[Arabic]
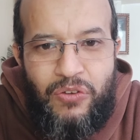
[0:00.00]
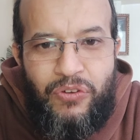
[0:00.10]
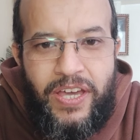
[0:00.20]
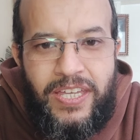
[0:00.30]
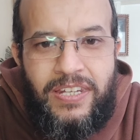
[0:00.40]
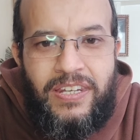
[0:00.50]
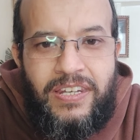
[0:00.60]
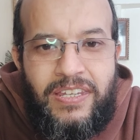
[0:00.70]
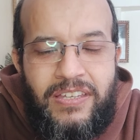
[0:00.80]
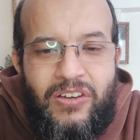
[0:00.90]

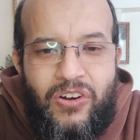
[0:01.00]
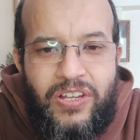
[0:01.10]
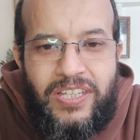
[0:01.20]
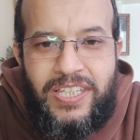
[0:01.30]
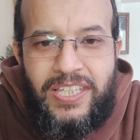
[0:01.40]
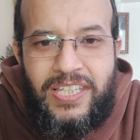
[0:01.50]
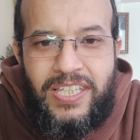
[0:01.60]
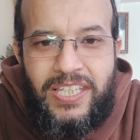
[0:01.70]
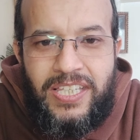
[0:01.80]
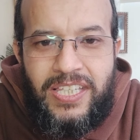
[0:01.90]
فإني
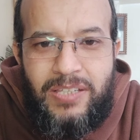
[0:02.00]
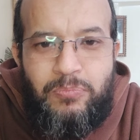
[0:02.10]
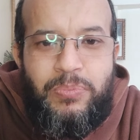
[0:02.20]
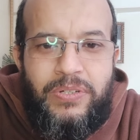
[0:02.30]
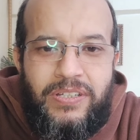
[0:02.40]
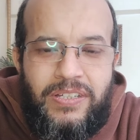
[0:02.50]
قريب